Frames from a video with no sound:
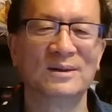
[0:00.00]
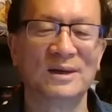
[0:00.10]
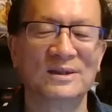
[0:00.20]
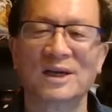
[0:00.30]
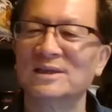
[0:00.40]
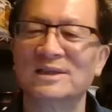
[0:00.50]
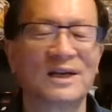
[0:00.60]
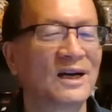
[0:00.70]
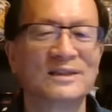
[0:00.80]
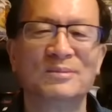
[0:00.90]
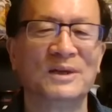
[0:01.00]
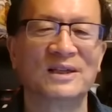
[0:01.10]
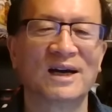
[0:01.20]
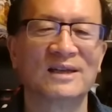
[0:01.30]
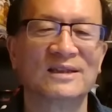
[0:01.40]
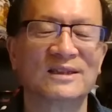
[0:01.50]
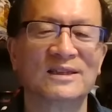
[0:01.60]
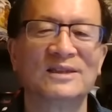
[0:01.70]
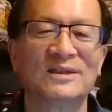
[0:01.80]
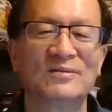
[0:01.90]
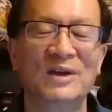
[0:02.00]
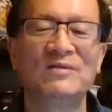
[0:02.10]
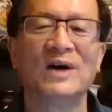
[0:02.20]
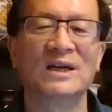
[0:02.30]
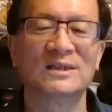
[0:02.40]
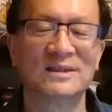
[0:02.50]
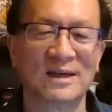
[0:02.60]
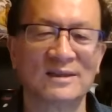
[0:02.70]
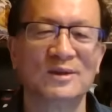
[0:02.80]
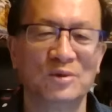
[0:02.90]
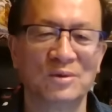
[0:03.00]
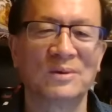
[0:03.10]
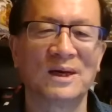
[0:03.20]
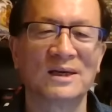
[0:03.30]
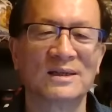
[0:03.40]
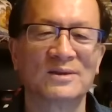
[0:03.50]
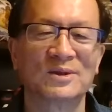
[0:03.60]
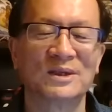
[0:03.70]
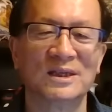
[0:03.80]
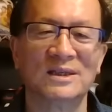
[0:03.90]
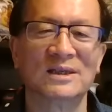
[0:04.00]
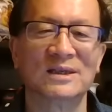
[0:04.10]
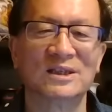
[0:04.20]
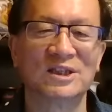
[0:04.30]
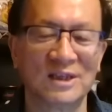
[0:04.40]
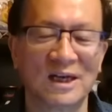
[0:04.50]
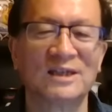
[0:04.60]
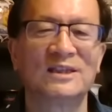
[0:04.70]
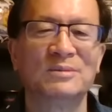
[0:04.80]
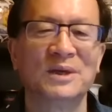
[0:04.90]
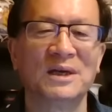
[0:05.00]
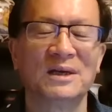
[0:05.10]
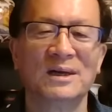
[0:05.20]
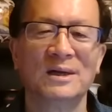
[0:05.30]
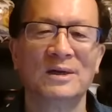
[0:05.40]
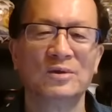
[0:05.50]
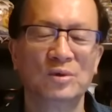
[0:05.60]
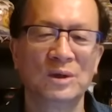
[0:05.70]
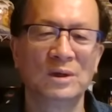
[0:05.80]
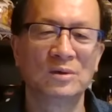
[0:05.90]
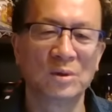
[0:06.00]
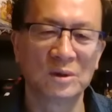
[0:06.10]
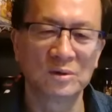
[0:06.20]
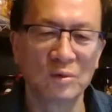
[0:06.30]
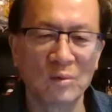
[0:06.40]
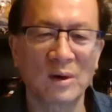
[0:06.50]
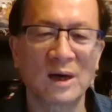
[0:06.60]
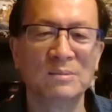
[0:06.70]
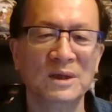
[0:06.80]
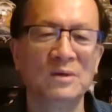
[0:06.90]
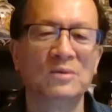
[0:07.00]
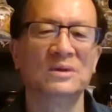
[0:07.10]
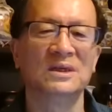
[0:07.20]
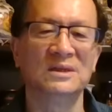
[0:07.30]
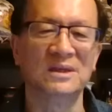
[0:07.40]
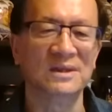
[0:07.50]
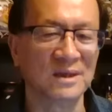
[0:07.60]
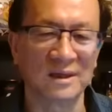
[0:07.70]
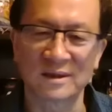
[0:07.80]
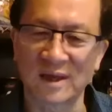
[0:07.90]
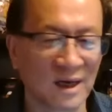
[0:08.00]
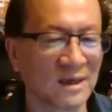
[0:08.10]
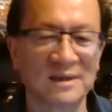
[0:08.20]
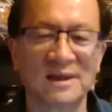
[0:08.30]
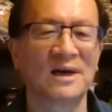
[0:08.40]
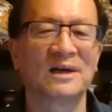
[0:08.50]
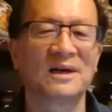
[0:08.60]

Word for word: 啊，蒋介石还是没答应，只是委婉的讲了一句话呀，他说：“你这个西安事变，最对中华民国的影响太大，